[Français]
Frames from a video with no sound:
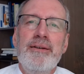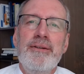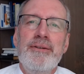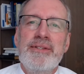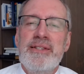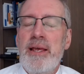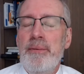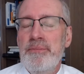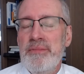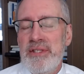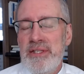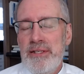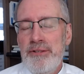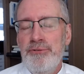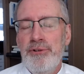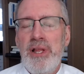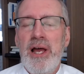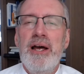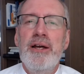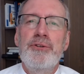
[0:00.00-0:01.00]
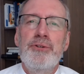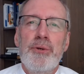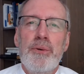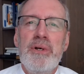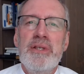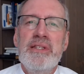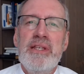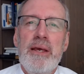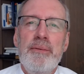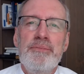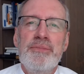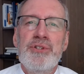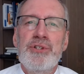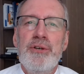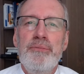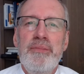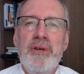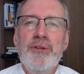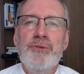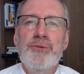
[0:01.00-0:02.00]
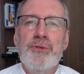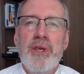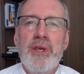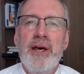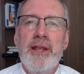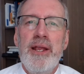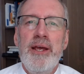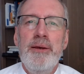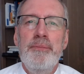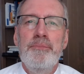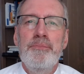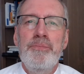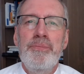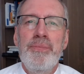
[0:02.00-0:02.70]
samedi de la troisième semaine du carême.